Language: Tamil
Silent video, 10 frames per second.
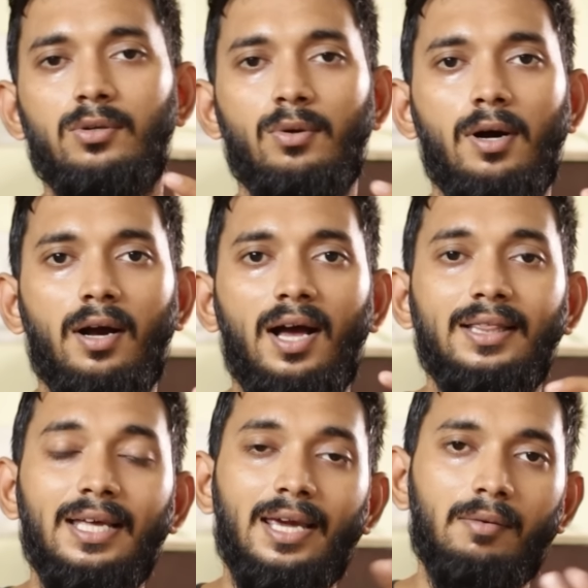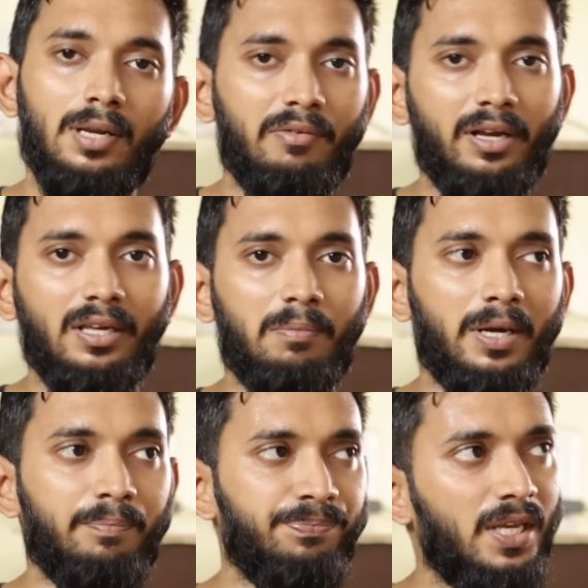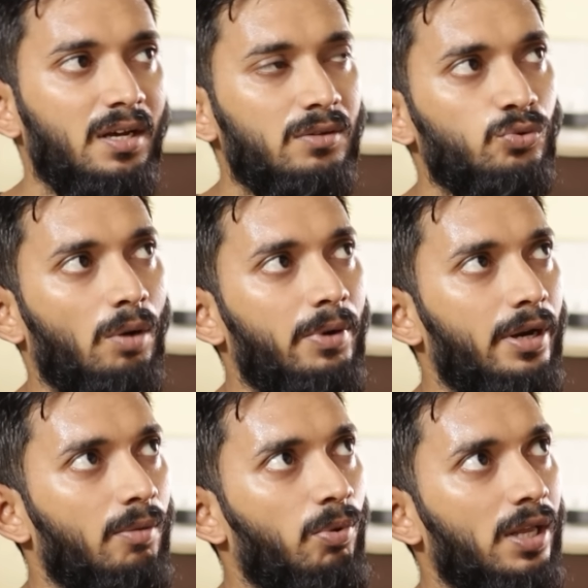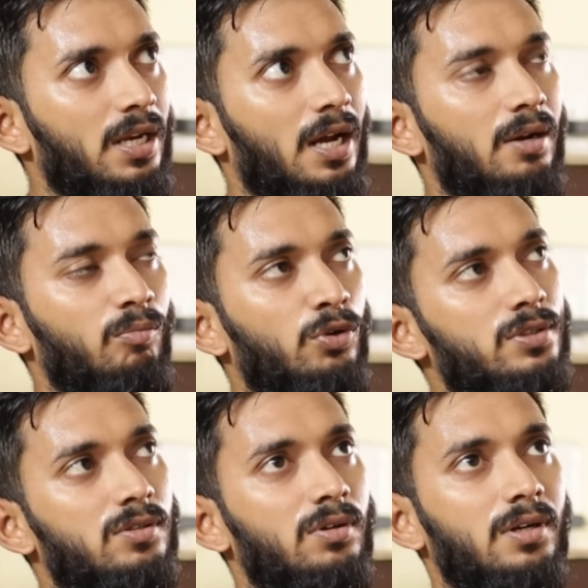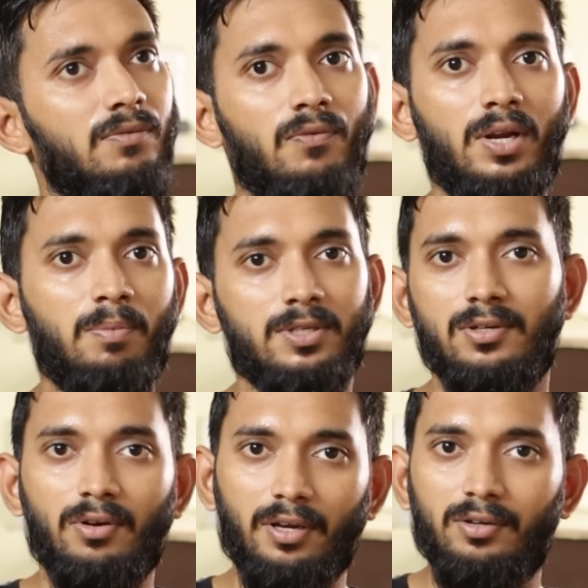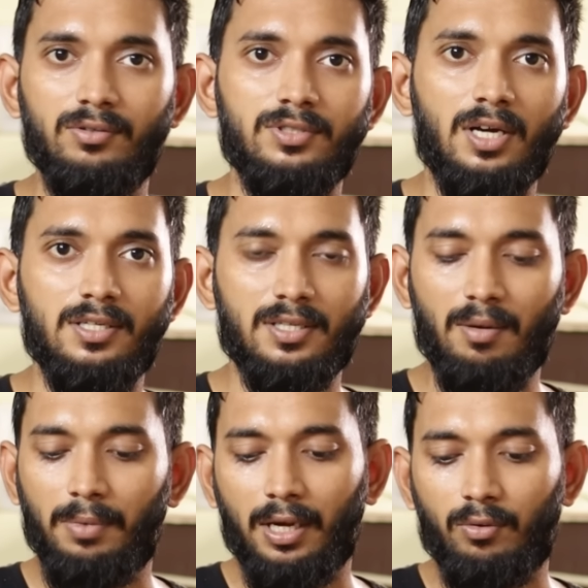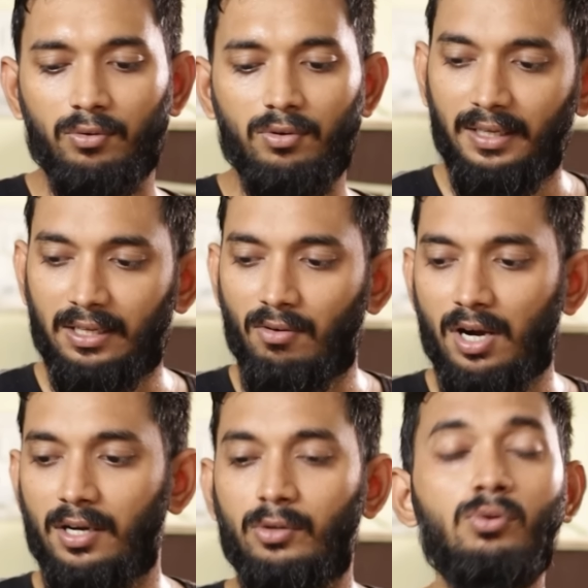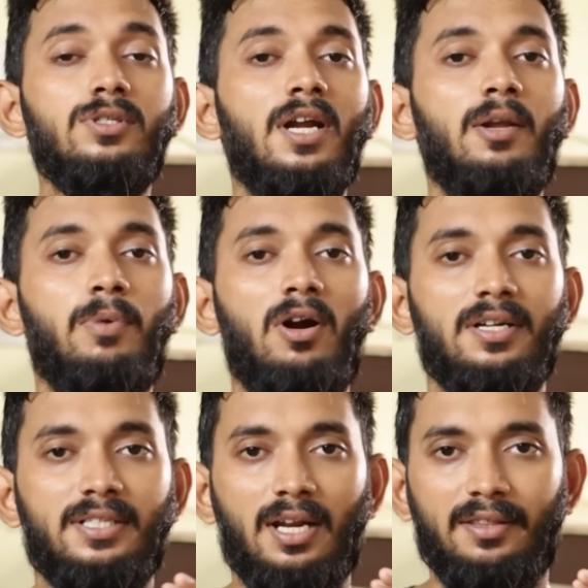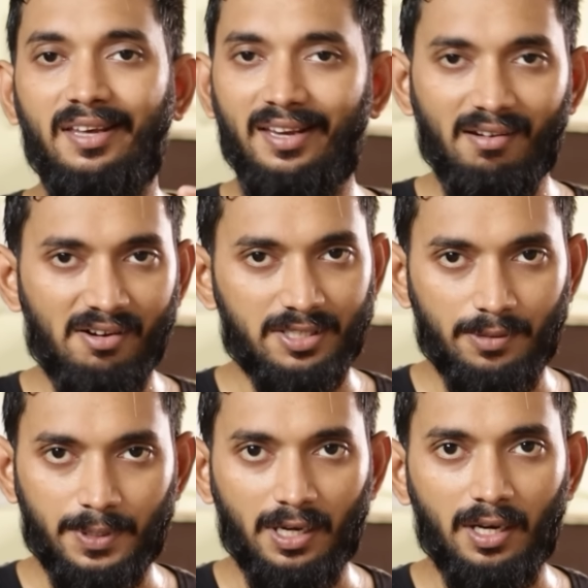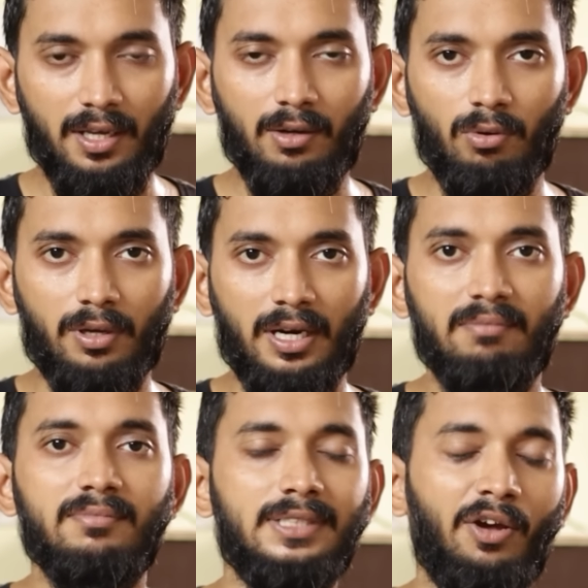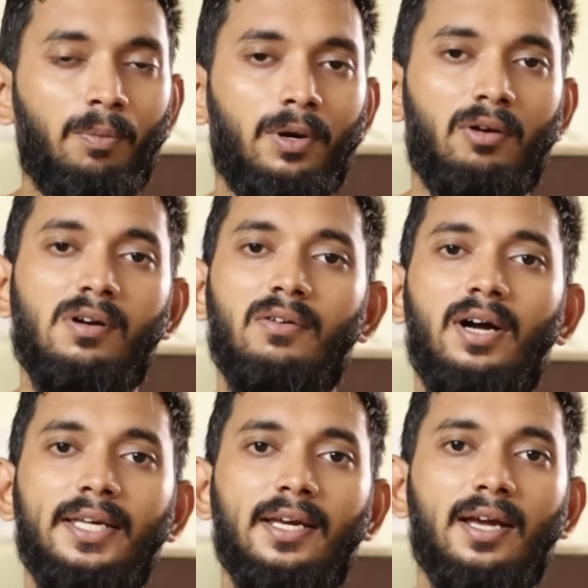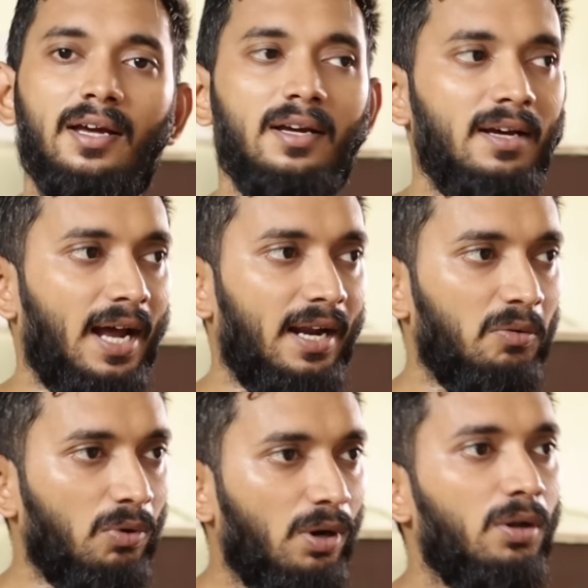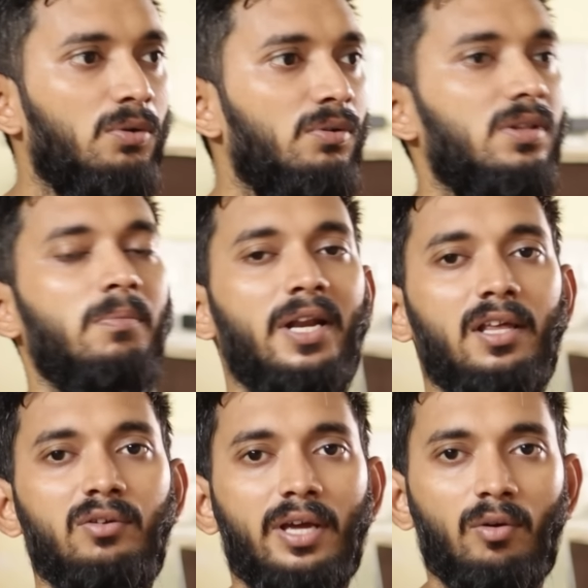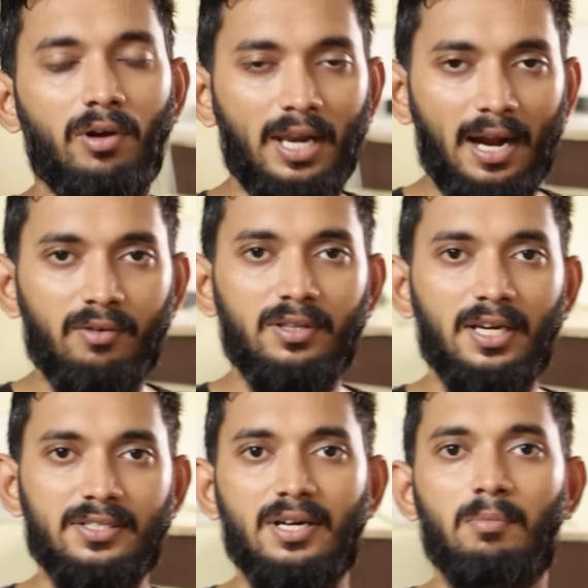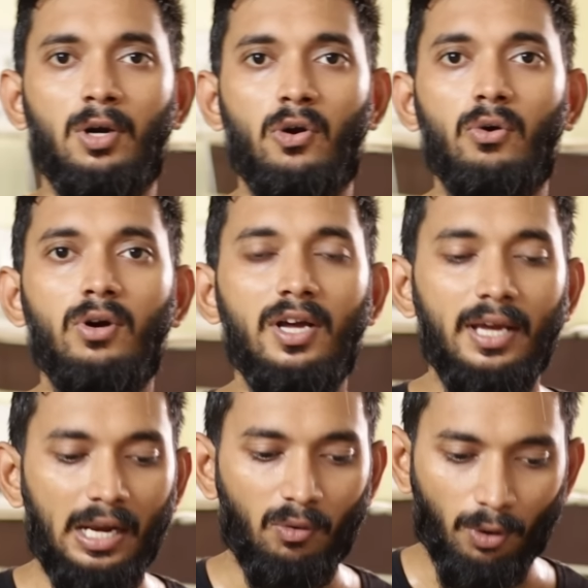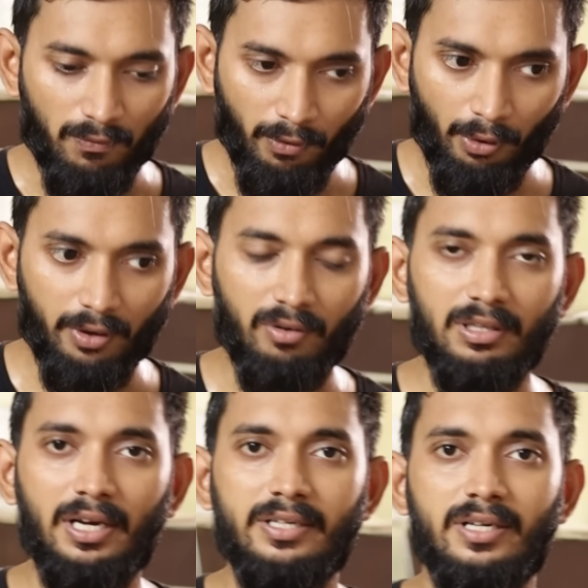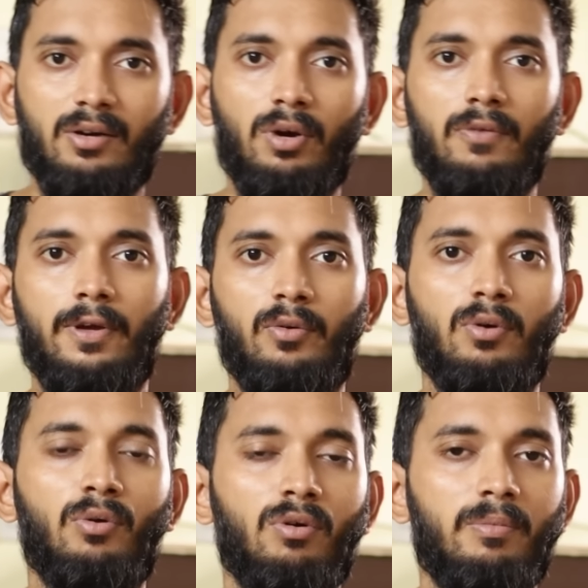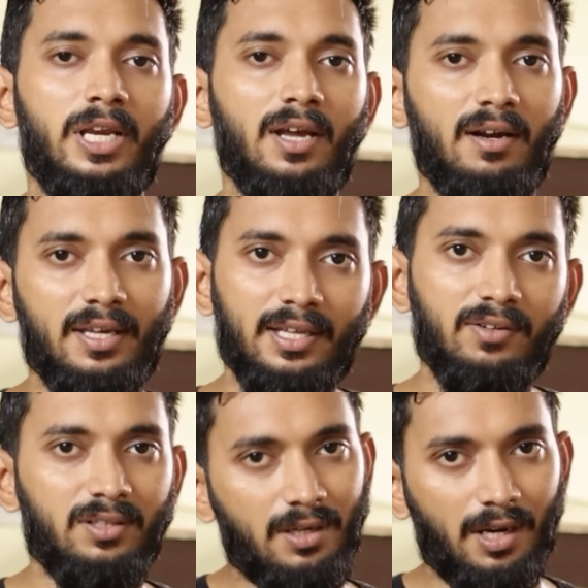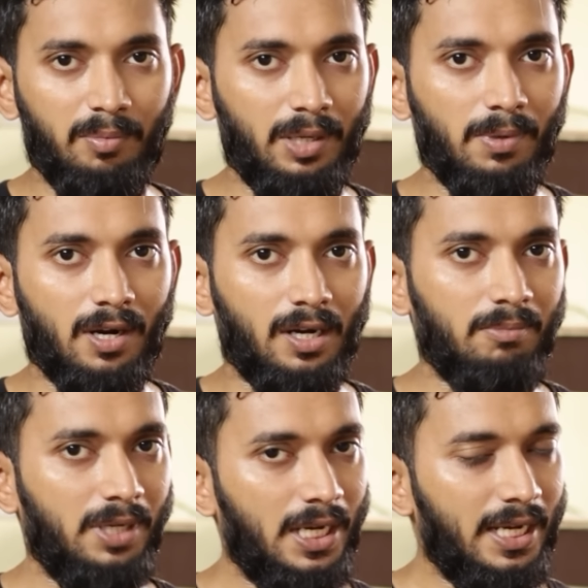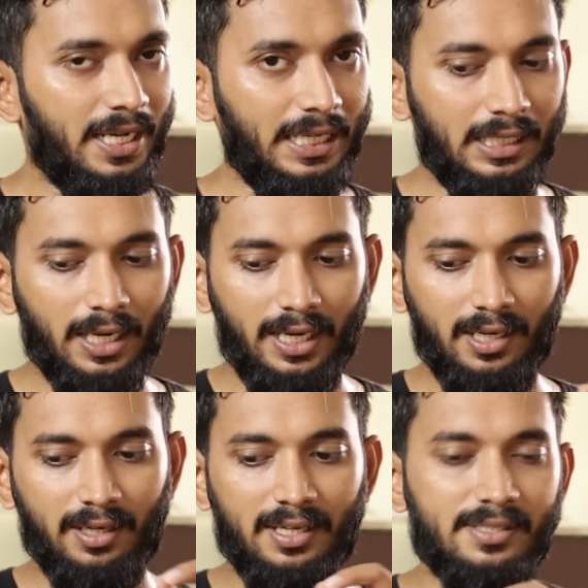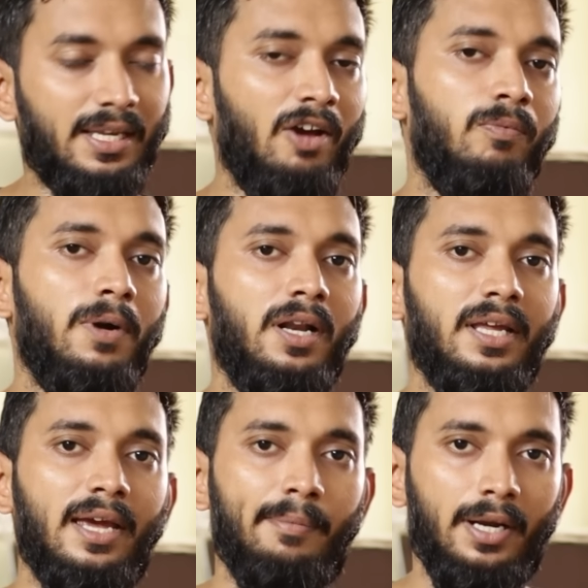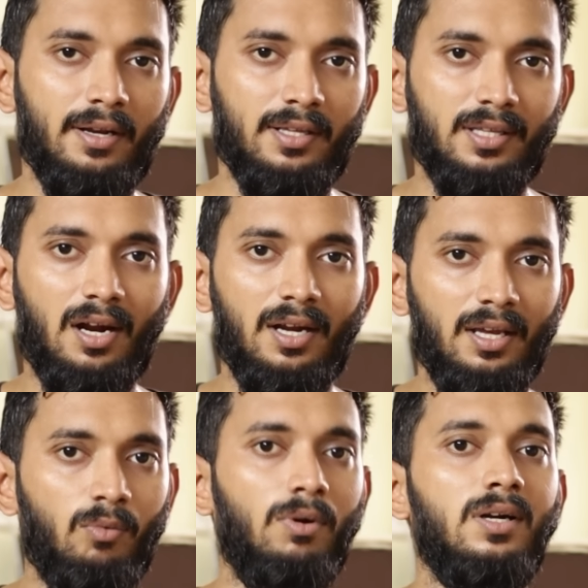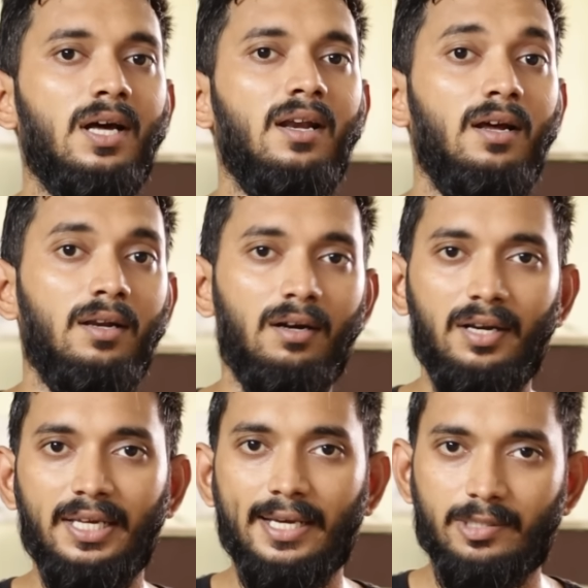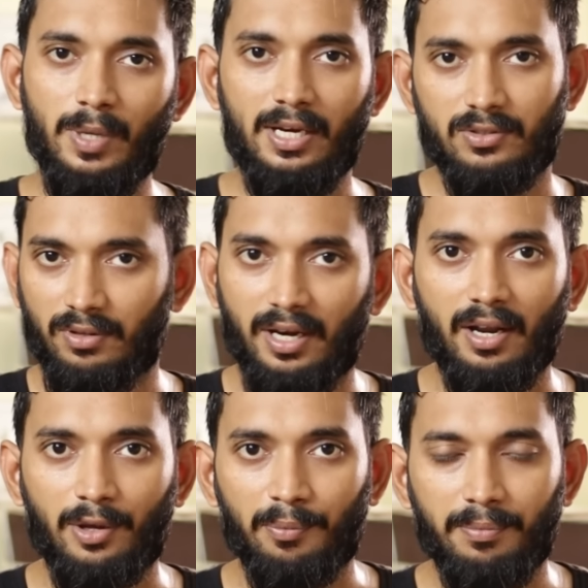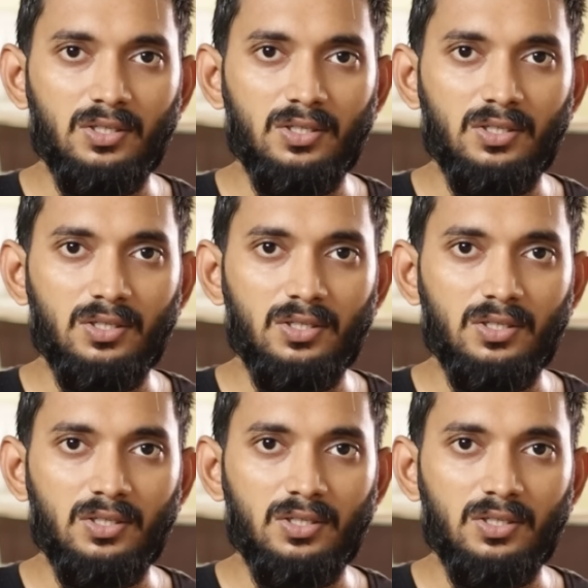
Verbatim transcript: சொல்லி சொல்லுவாங்க அந்த கேபிளே வாங்கியிருப்பேன் ஸோ அப்படின்றப்போ அதில் ஆல்மோஸ்ட் ஒரு ஃபிஃப்டி பர்சன்ட் வரைக்கும் சார்ஜஸ் கம்மியாகும் இதுக்கு வாங்கின டூல்ஸ் அண்ட் ப்ராடக்ட்ஸ் எல்லாத்தையும் கீழே டிஸ்கிரிப்ஷனில் லிங்க் கொடுக்குறேன் தேவைப்படுறவங்க வாங்கிக்கங்க அண்ட் உங்களுக்கும் இந்த மாதிரி எதுவும் லேண்ட் வந்து எக்ஸ்டெண்ட் பண்ணணும் இல்லை ஒரு ஃப்ளோருக்கு வந்து அடிஷ்னலாக ஒய்ஃபை கொடுக்கணும் அப்படின்னா நீங்கள் இதை வந்து ட்ரை பண்ணி பார்க்கலாம் இதில் நீங்கள் சேவ் பண்ணுறீங்க அப்படின்றத தாண்டி ஒரு நல்ல லேர்னிங் எக்ஸ்பீரியன்ஸ் வந்து கிடைக்கும்